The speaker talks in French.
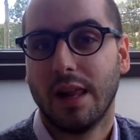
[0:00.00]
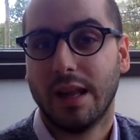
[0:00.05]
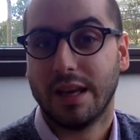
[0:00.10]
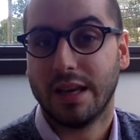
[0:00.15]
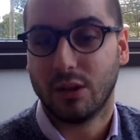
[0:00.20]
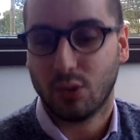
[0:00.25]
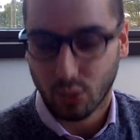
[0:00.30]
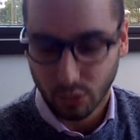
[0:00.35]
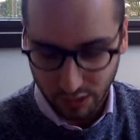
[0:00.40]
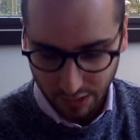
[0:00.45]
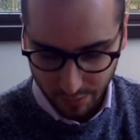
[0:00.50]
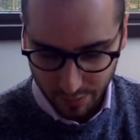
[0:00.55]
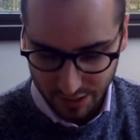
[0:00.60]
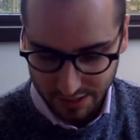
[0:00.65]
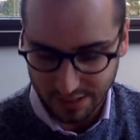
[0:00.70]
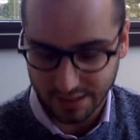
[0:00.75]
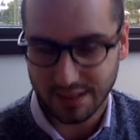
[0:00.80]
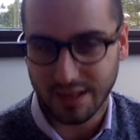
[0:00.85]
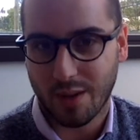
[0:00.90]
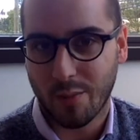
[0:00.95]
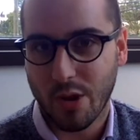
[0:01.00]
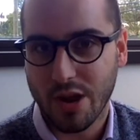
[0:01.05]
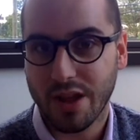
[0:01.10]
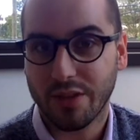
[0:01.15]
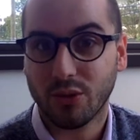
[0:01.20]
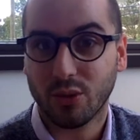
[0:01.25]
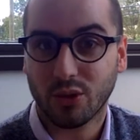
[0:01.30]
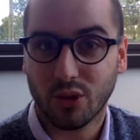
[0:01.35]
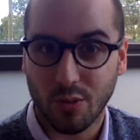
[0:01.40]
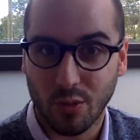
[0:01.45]
Et donc, eh ben, ça, c'est un moyen
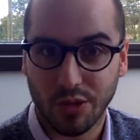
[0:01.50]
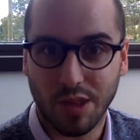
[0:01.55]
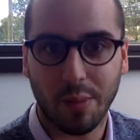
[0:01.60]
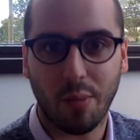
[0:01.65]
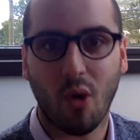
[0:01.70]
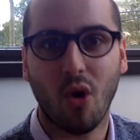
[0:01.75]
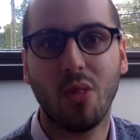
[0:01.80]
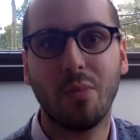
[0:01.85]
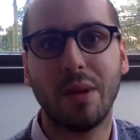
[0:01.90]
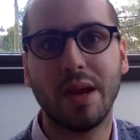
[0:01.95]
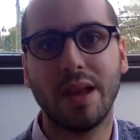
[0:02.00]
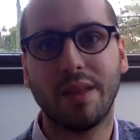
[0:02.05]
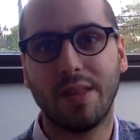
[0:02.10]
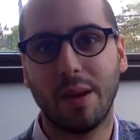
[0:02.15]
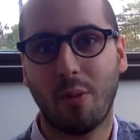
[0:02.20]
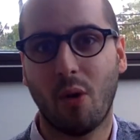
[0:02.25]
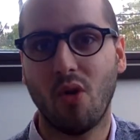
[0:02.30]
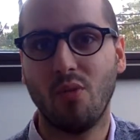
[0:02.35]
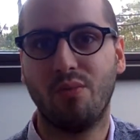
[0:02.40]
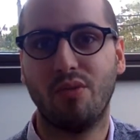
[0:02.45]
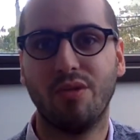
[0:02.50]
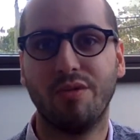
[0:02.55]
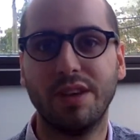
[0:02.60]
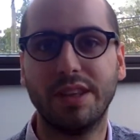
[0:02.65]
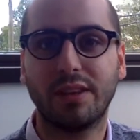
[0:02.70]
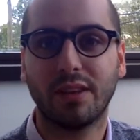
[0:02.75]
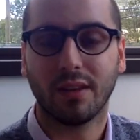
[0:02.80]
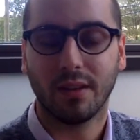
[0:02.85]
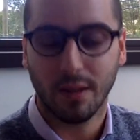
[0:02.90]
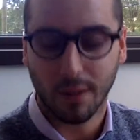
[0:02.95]
non seulement d'apprendre, mais d'apprendre plus
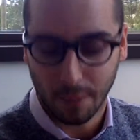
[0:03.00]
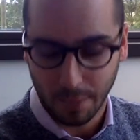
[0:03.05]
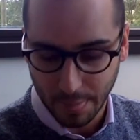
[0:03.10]
vite.